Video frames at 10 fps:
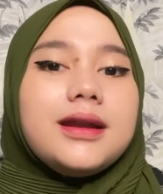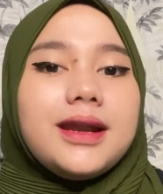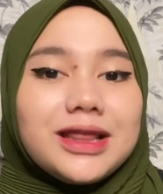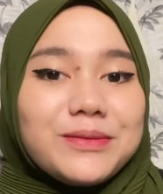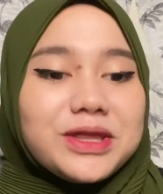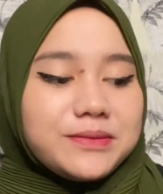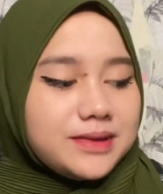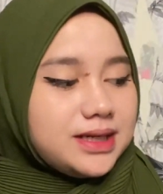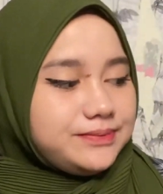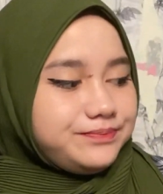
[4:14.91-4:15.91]
Nah
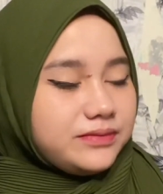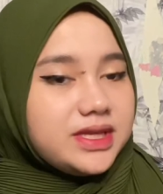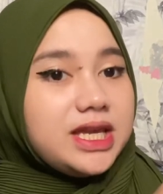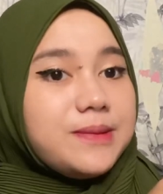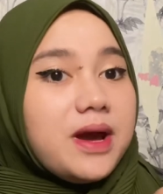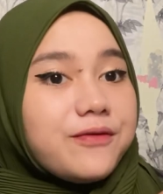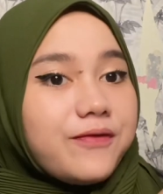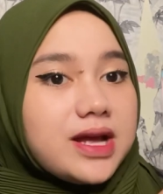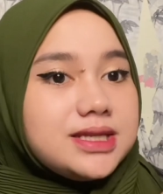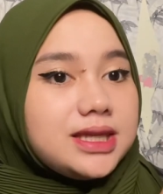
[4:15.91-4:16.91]
teman-teman, jadi
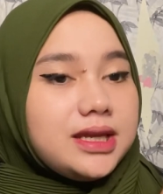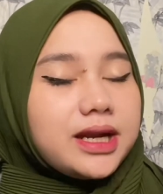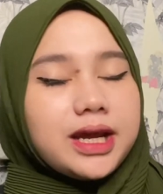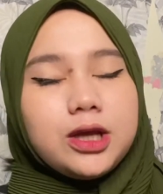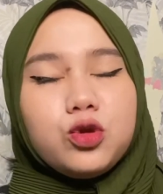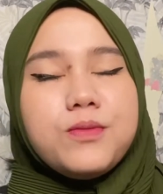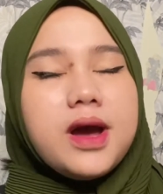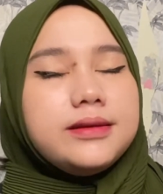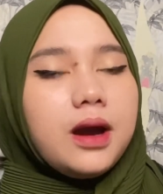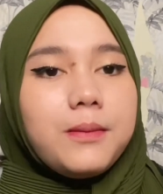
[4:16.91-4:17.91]
manfaat si Tender Care itu
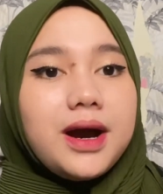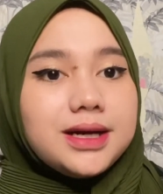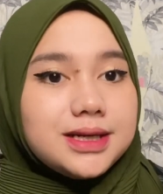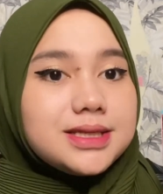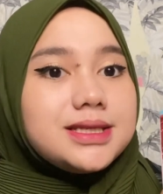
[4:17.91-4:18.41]
banyak banget,